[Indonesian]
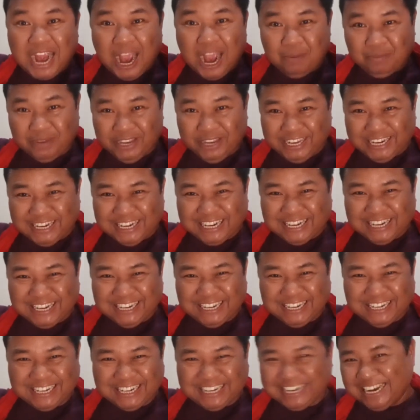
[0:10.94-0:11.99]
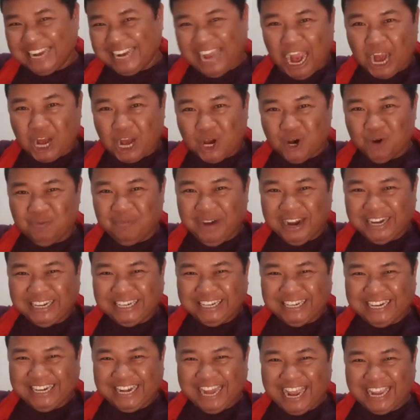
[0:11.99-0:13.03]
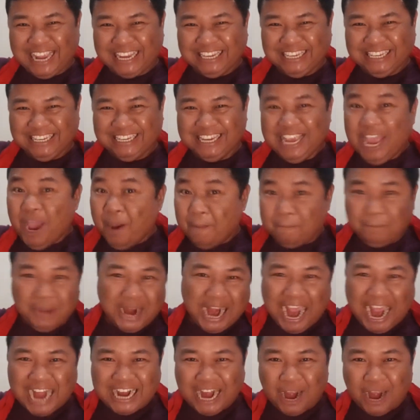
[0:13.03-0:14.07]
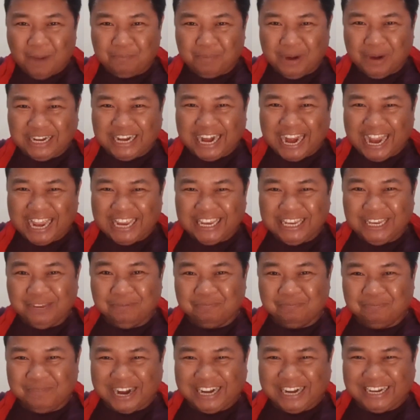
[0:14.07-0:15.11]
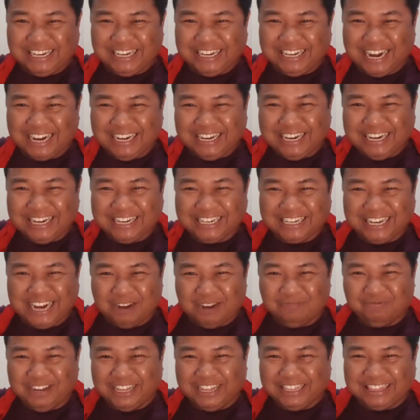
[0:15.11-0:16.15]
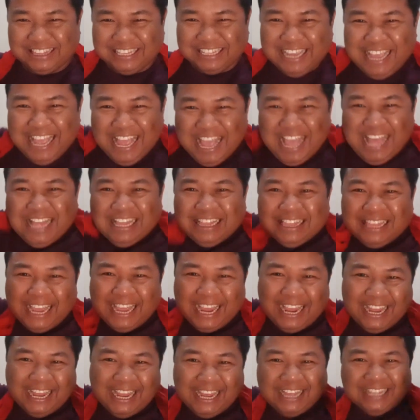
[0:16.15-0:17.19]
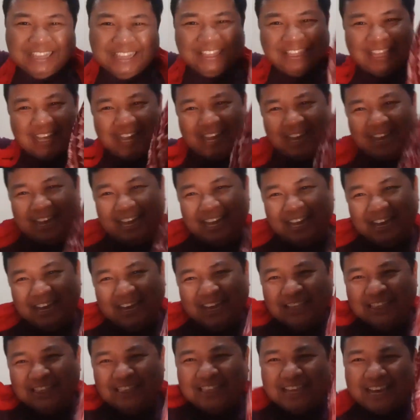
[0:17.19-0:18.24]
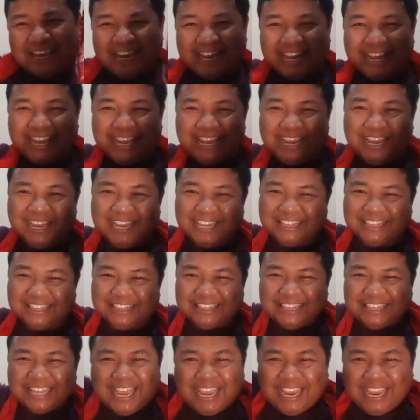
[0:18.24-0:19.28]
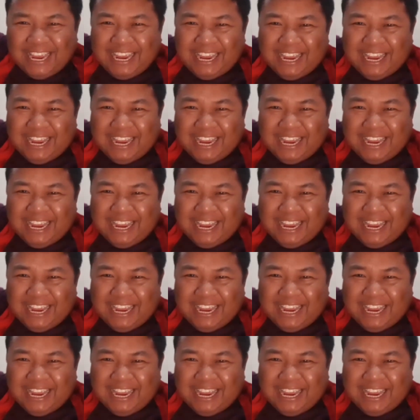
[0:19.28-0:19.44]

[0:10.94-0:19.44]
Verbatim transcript: kamir kekaguman ilahi mengarah pada iman dan rahmat. Ta ta ta ta